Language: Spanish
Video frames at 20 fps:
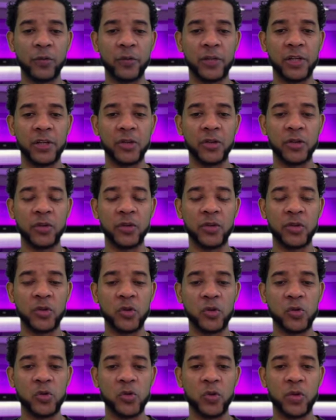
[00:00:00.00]
Filillo TV
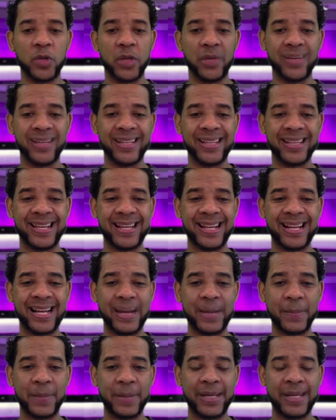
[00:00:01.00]
Show, suscríbete, dale a la
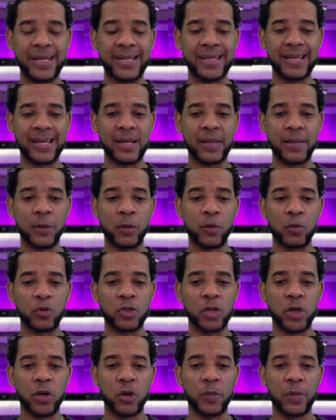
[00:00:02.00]
campanita, dale a me
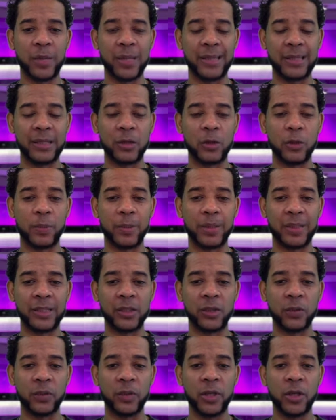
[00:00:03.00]
gusta, comenta y comparte
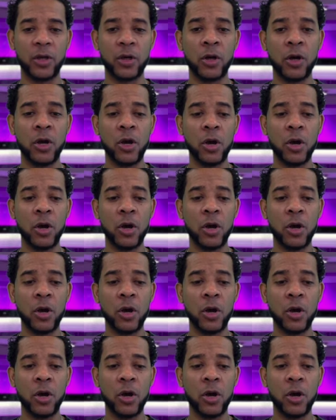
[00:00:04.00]
los videos.